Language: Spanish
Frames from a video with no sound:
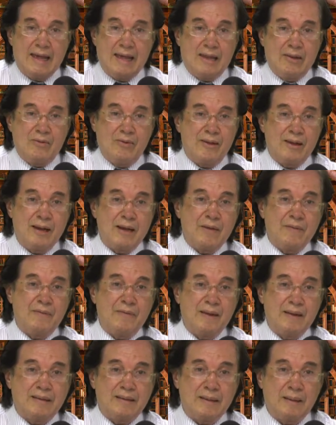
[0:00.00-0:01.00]
no eran
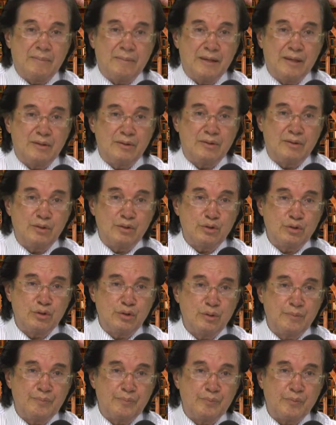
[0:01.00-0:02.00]

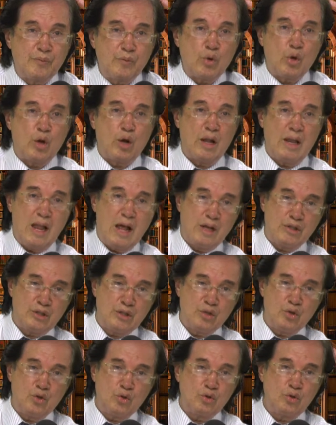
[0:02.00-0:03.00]
enfrentamientos
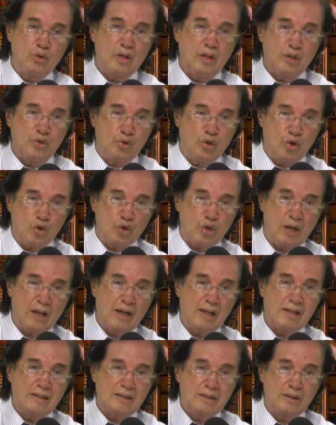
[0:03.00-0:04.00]
clásicos de dos
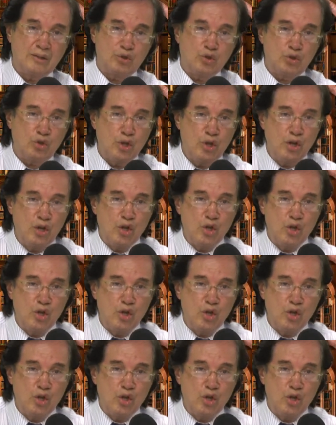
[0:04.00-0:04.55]
ejércitos,